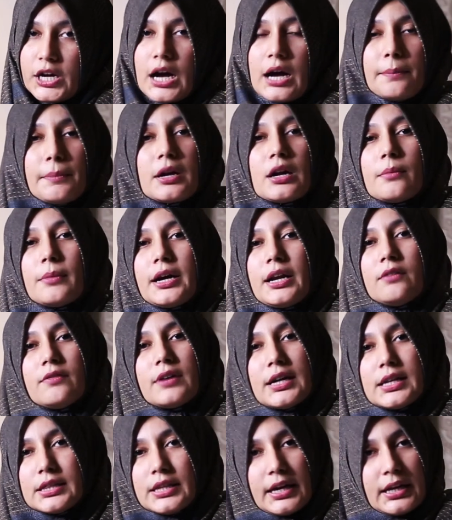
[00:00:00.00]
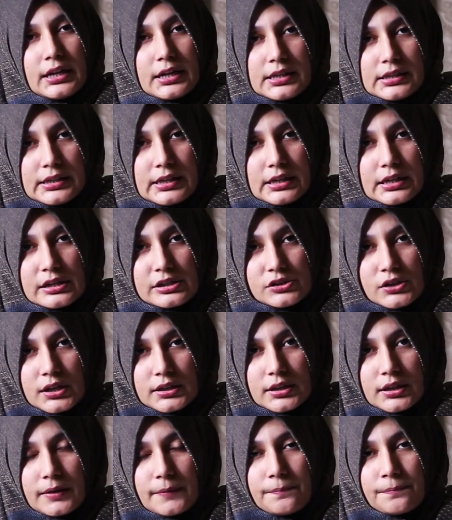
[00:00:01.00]
यहाँ पर हमारे वालदेन गलती कर
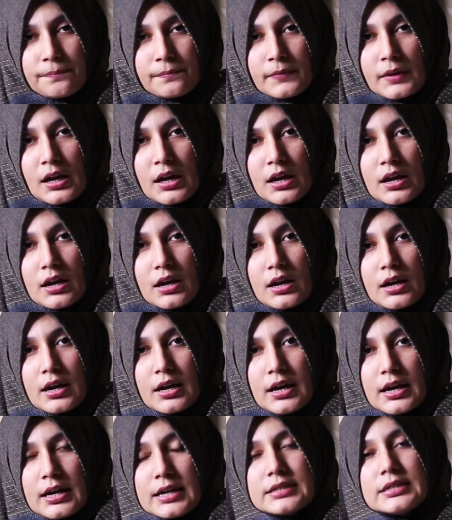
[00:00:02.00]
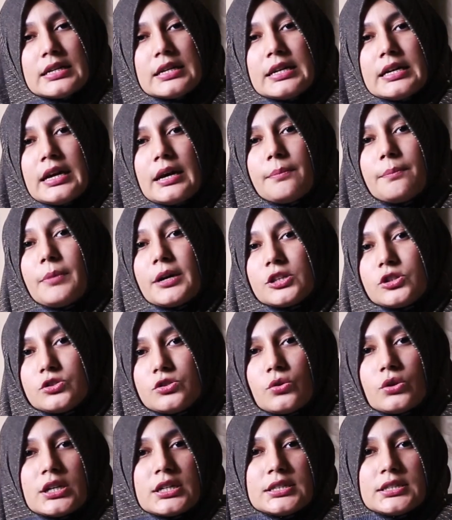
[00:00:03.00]
जाते हैं इसीलिए
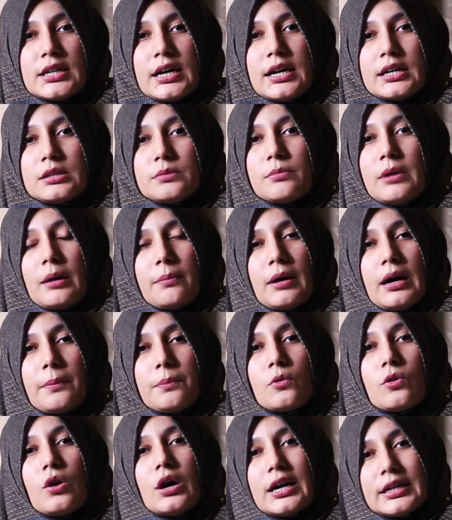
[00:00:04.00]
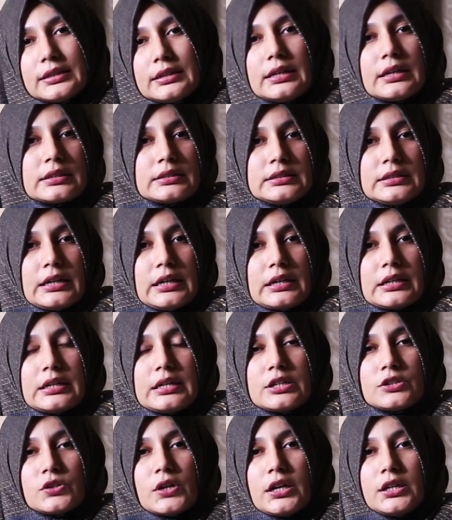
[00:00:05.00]
बच्चों के साथ माँ बाप को अदल अख्तियार
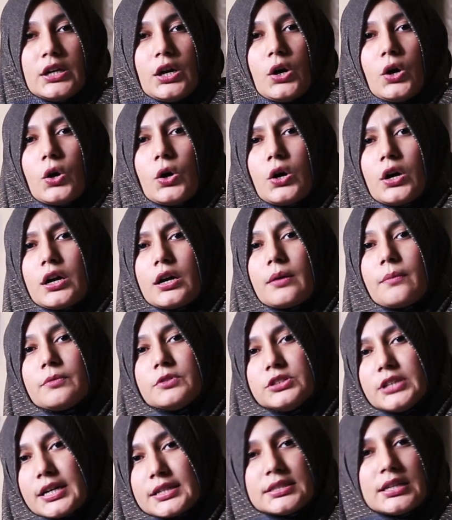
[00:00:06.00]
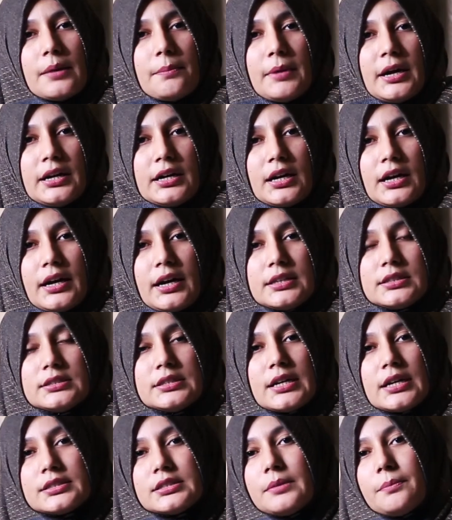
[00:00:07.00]
करना चाहिए और जैसा बेटा है
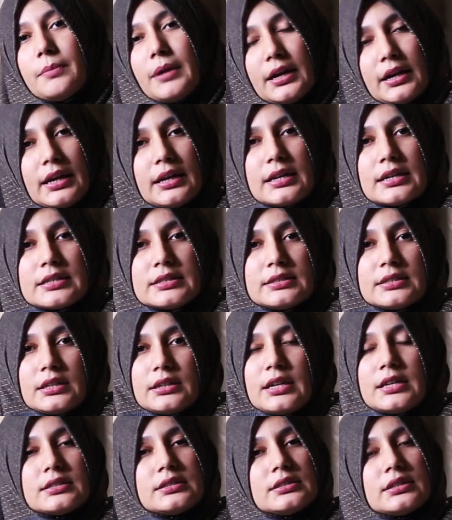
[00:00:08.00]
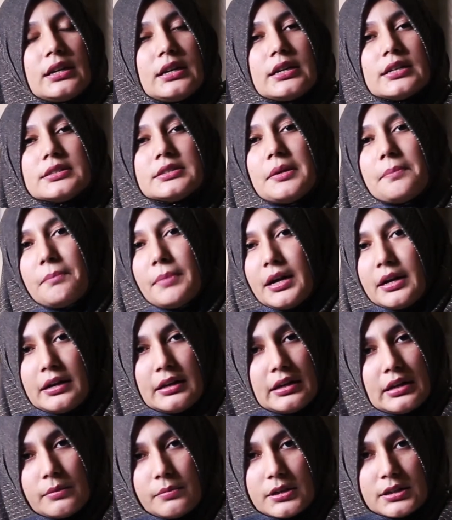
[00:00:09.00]
जैसे बेटे की इज्जत है इसी तरीके से
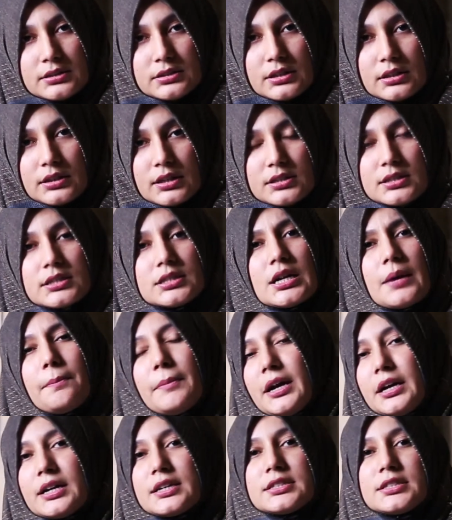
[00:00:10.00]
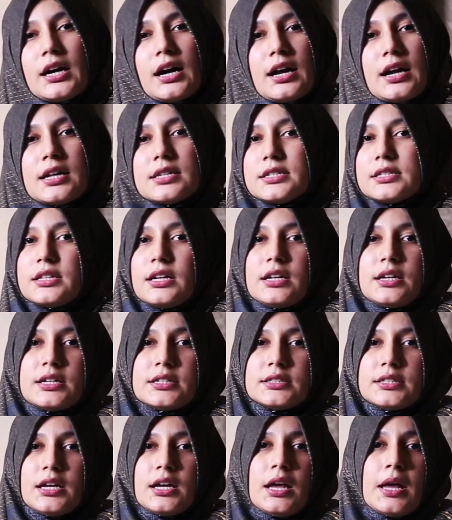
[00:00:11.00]
बेटी की भी इज्जत है जैसा बेटा सहारा है इसी तरीके
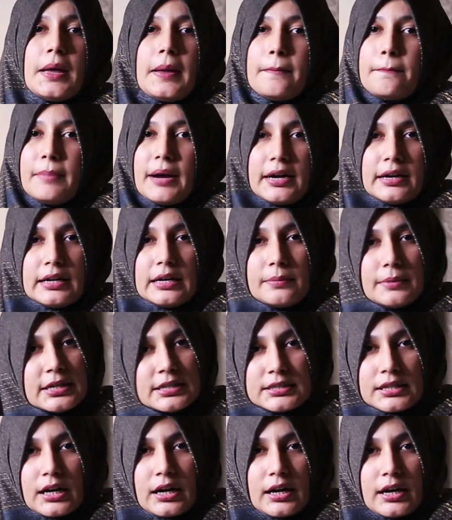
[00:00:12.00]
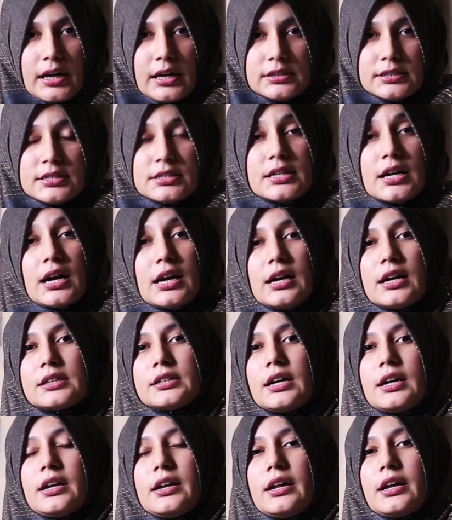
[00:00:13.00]
से बेटी भी सहारा है जैसे अल्लाह
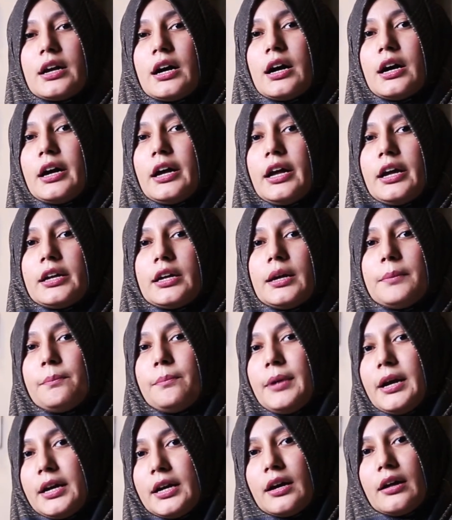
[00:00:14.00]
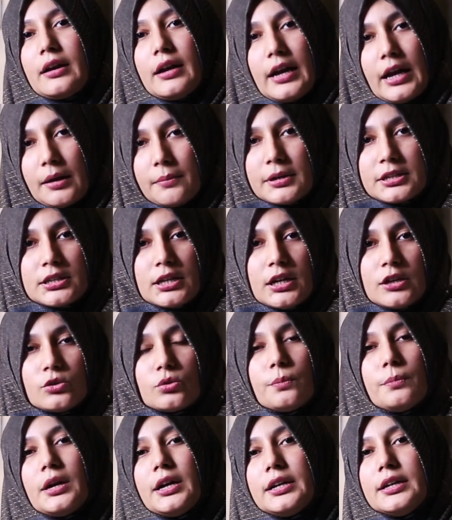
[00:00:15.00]
ताला ने कहा है कि बेटा नहमत है
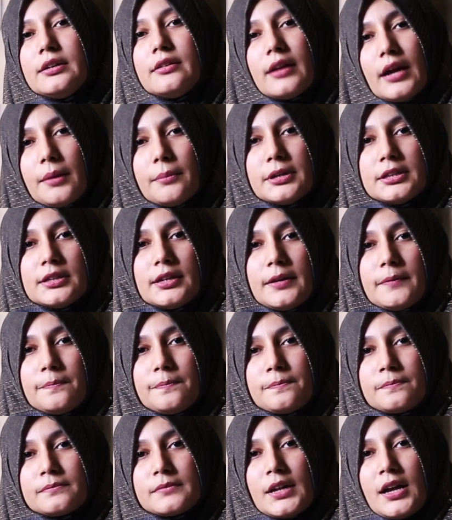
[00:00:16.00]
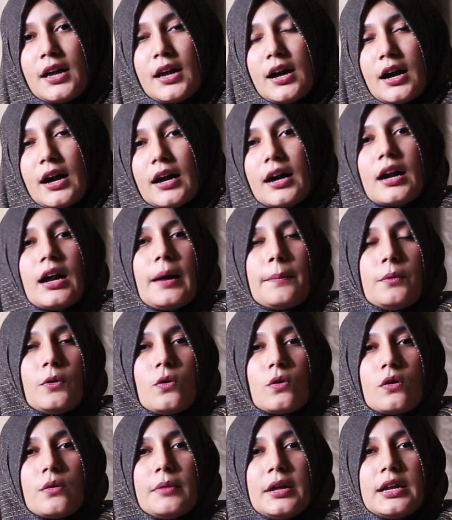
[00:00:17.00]
तो बेटी रहमत है अगर आप
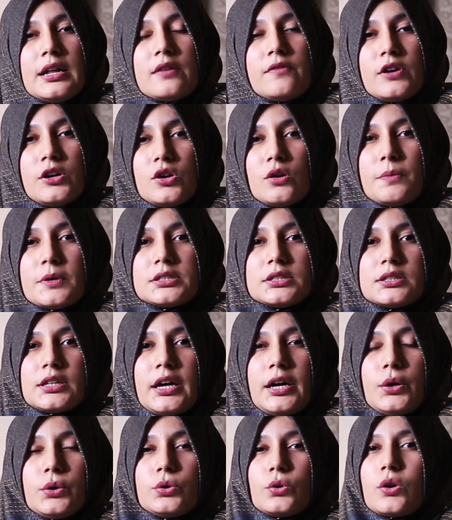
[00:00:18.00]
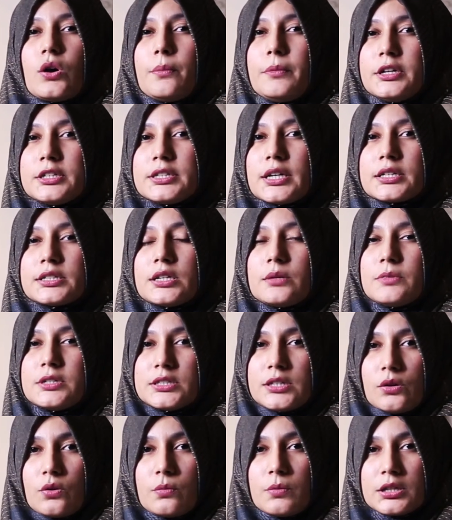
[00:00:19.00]
लोगों को मेरी ये वीडियो पसंद आई हो तो कमेंट सेक्शन में
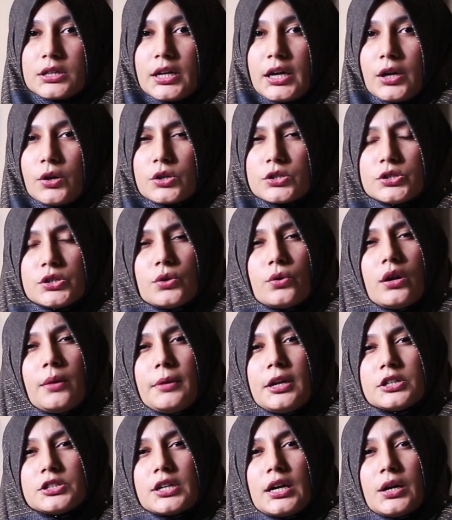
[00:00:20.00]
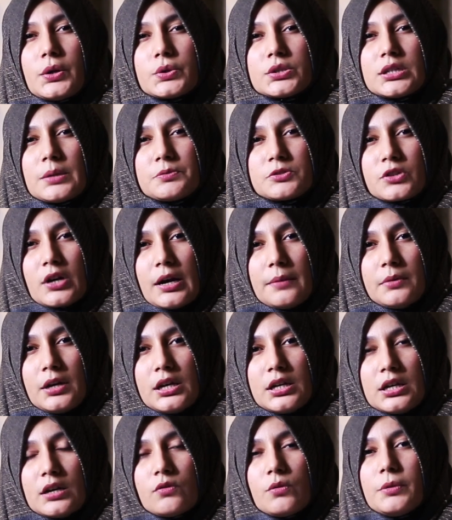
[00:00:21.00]
ज़रूर बताएगा और जिन्होंने मेरे चैनल को सब्सक्राइब
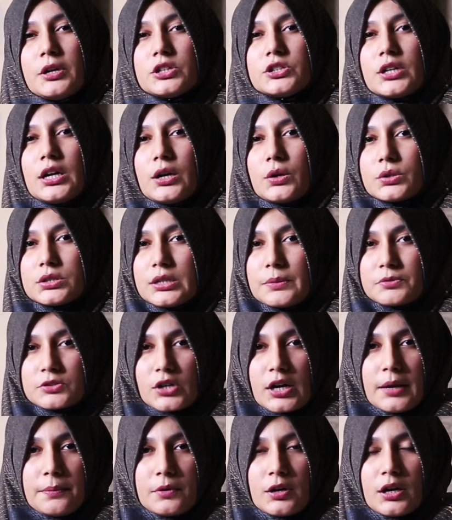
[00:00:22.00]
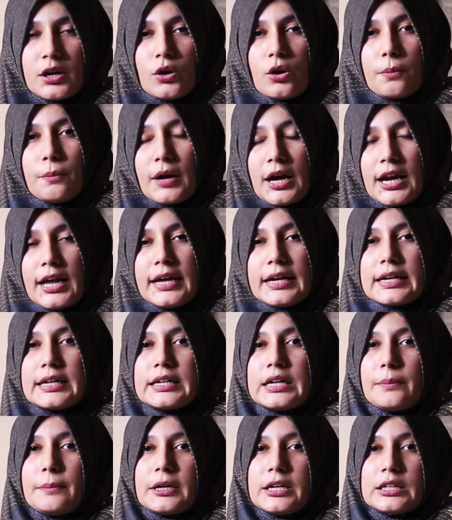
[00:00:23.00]
नहीं किया वो मेरे चैनल को सब्सक्राइब करें और बेल आइकन
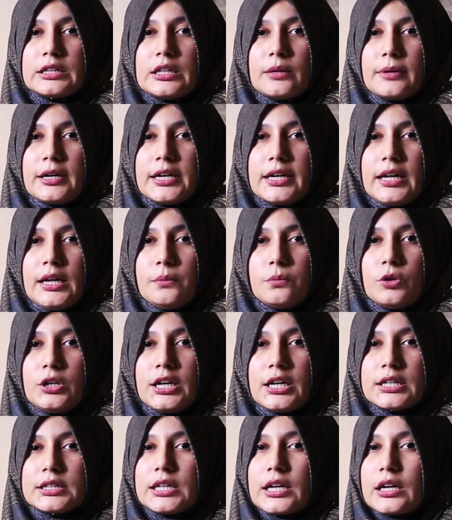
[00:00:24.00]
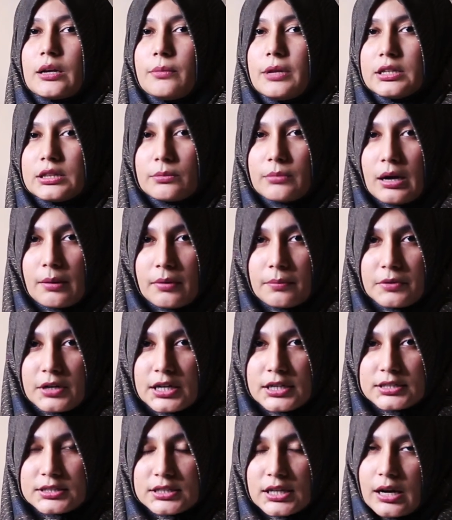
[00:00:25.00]
का बटन दबाना नहीं भूलिएगा ताकि मेरी तमाम
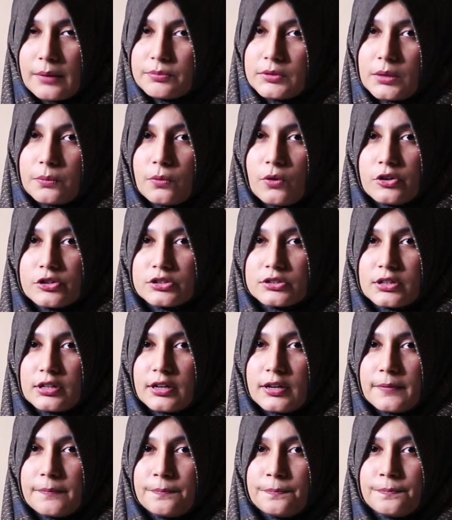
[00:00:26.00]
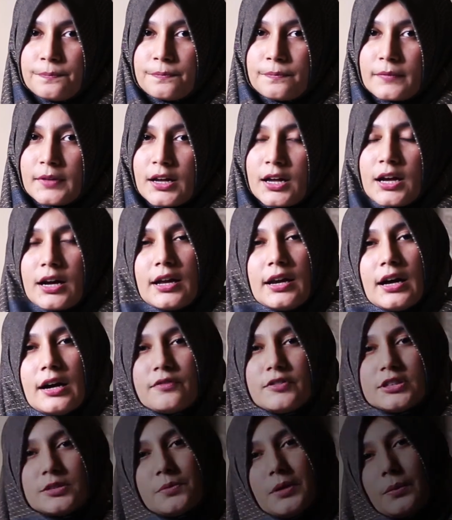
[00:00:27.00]
अपडेट्स आप तक पहुँचती रहें अल्लाह
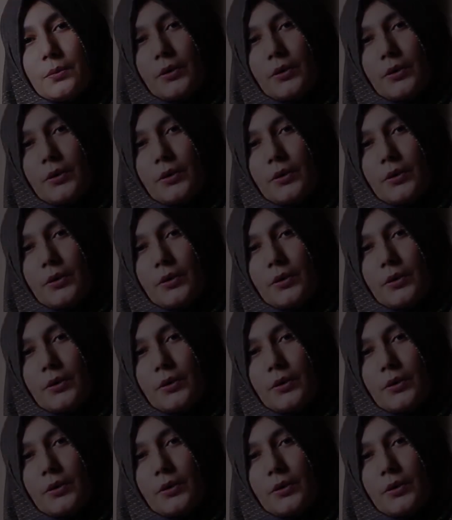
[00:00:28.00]
हाफिज़ फिर